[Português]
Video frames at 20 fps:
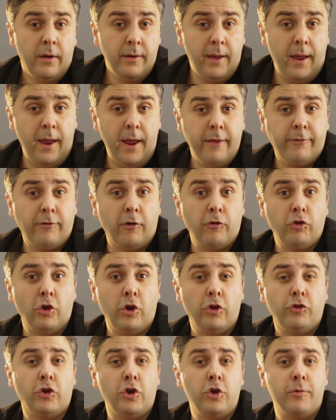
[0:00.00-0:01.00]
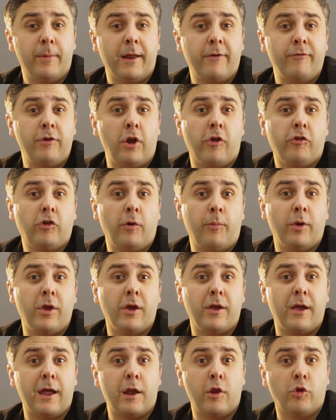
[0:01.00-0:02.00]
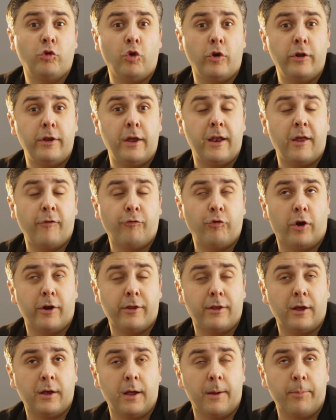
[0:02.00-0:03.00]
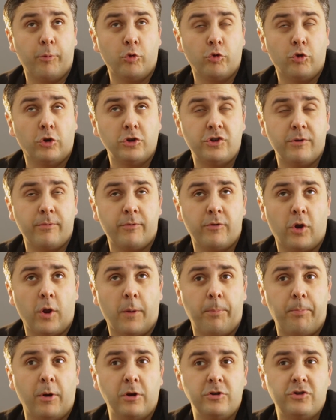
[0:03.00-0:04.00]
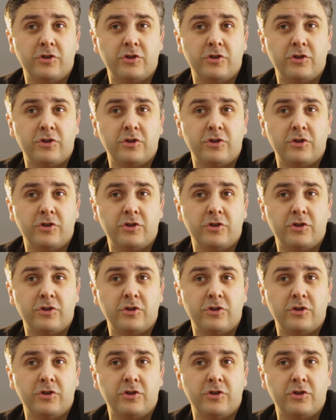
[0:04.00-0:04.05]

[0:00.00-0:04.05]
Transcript: E aí, seus iludidos maravilhosos, só porque ganharam um torneio na Florida Cup com dois times europeus,